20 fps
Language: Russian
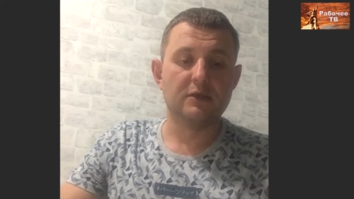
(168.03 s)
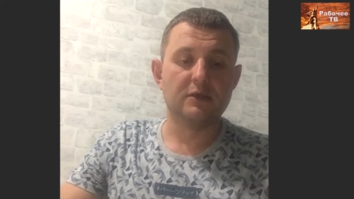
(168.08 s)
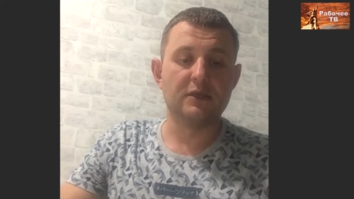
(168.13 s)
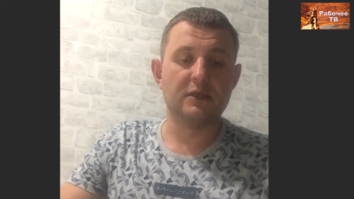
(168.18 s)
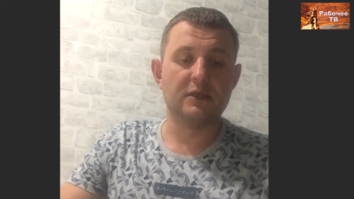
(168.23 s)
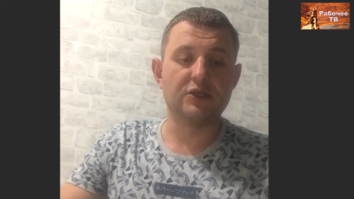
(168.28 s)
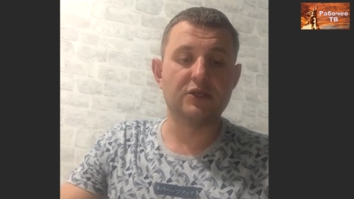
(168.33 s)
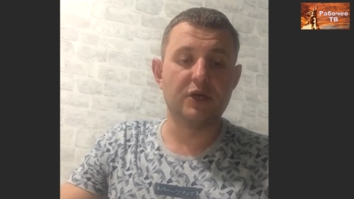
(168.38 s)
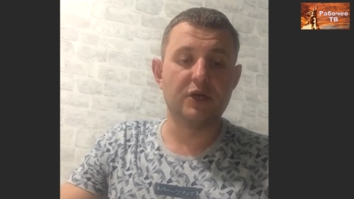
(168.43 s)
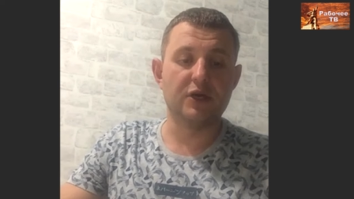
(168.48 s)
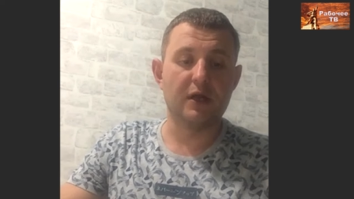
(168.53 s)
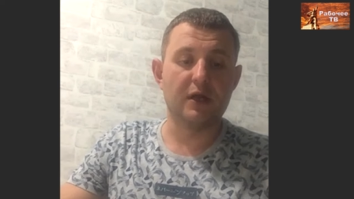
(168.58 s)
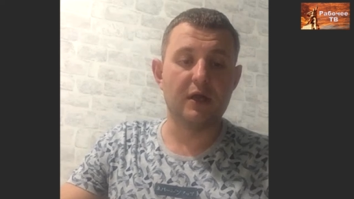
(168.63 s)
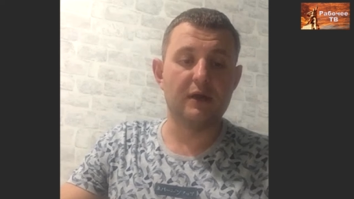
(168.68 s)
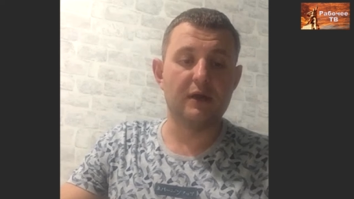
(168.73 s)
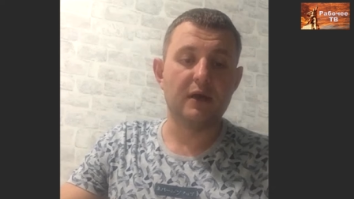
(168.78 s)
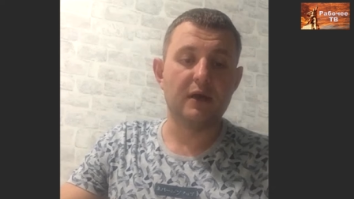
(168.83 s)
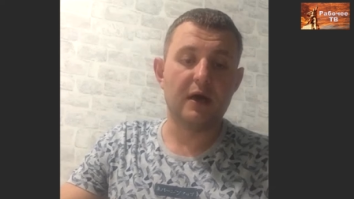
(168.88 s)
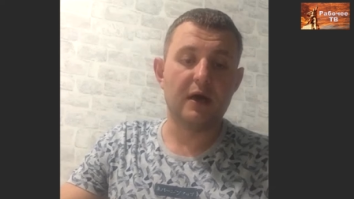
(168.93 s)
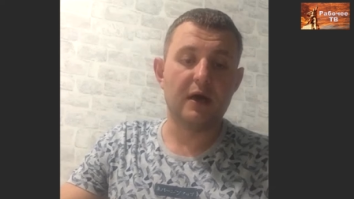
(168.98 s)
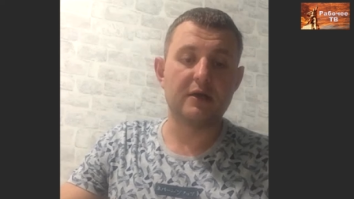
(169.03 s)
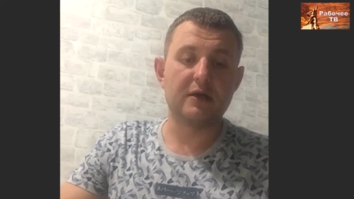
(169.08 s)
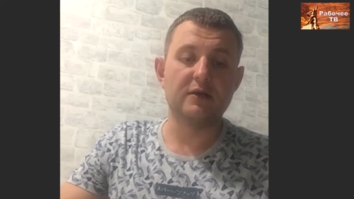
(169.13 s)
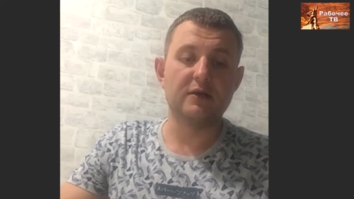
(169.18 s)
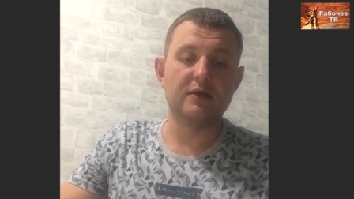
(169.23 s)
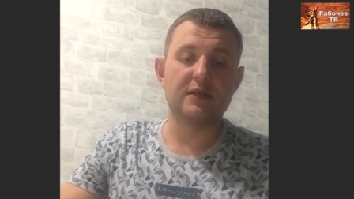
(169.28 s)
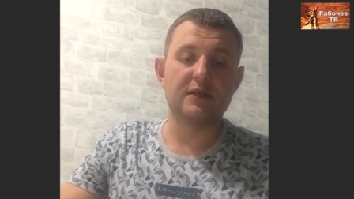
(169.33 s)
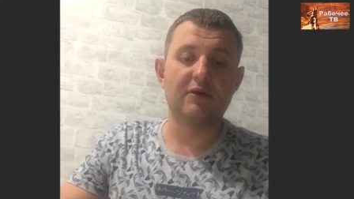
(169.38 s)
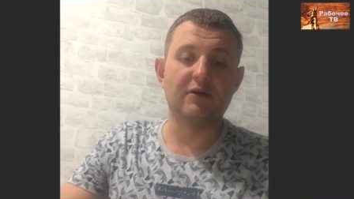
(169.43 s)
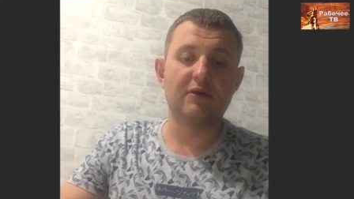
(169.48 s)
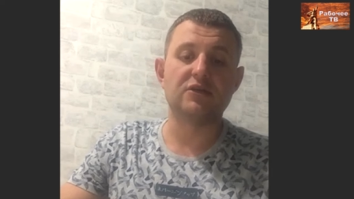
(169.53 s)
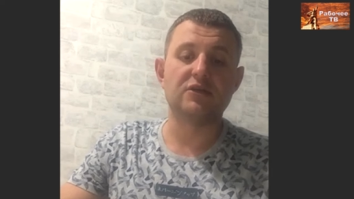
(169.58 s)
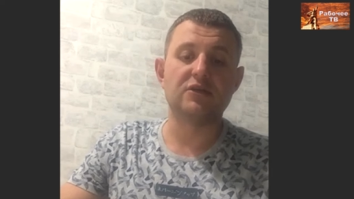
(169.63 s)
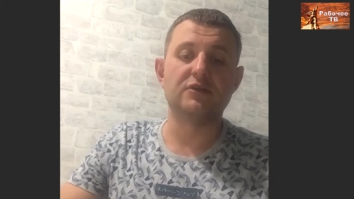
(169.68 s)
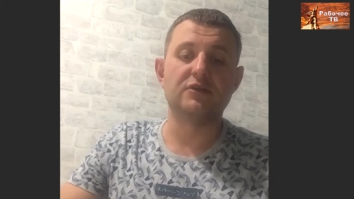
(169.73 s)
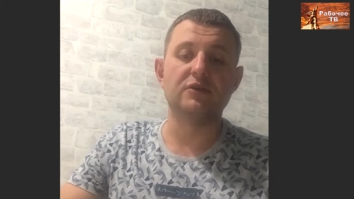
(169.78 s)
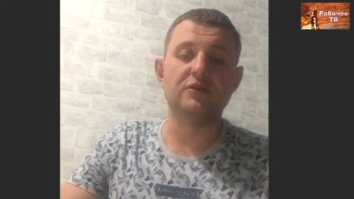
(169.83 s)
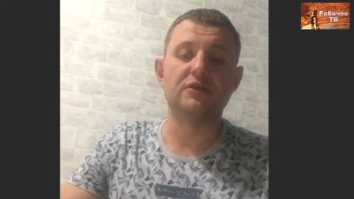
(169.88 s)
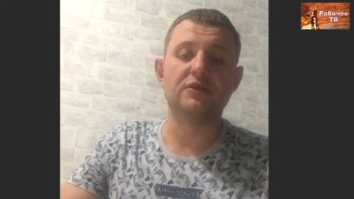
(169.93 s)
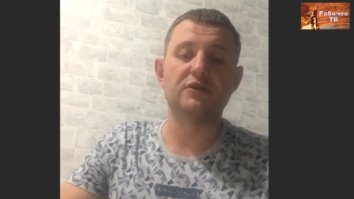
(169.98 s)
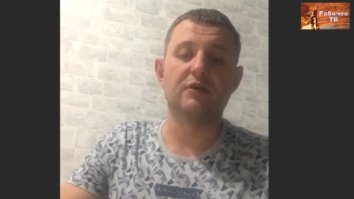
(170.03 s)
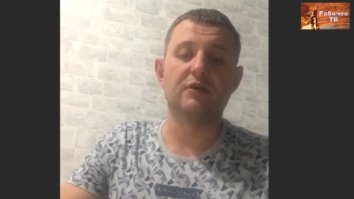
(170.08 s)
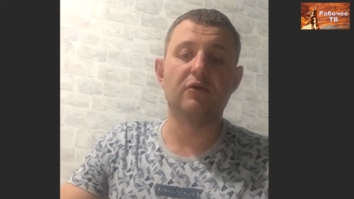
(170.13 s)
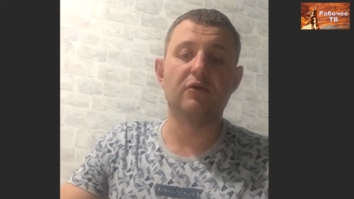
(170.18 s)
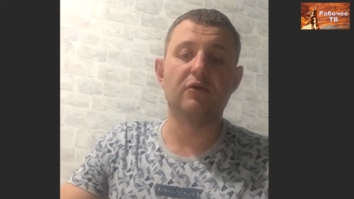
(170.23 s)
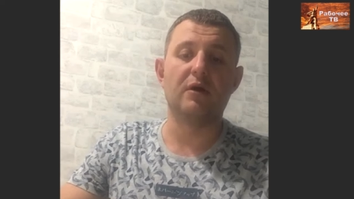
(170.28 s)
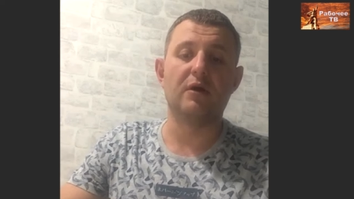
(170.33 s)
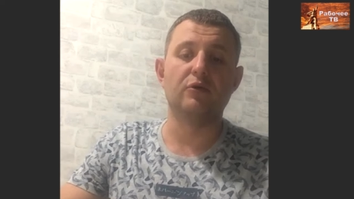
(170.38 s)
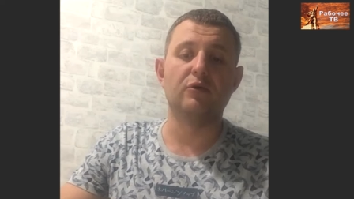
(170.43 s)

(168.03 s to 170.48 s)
Сначала организовать часовой